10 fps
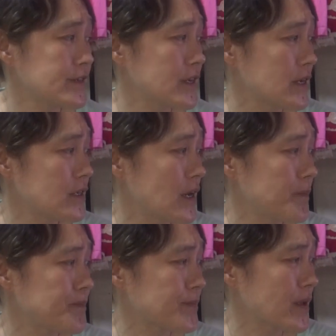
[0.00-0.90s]
うん、いやいや
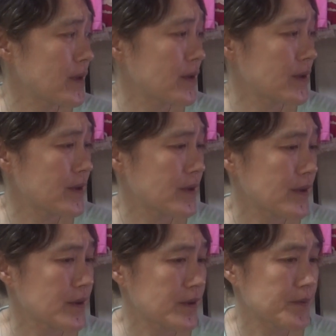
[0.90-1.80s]

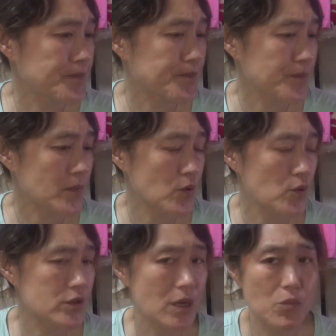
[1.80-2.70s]
えー、
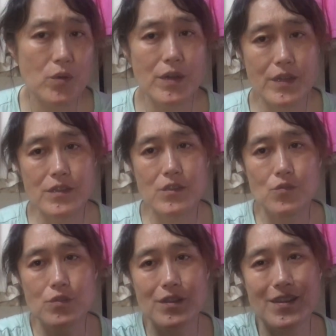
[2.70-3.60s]
どうしたもんかなって
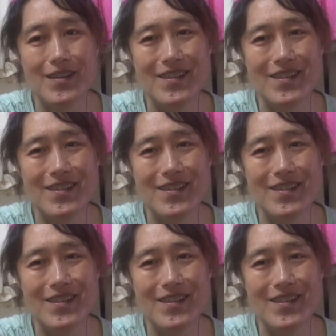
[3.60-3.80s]
とこでね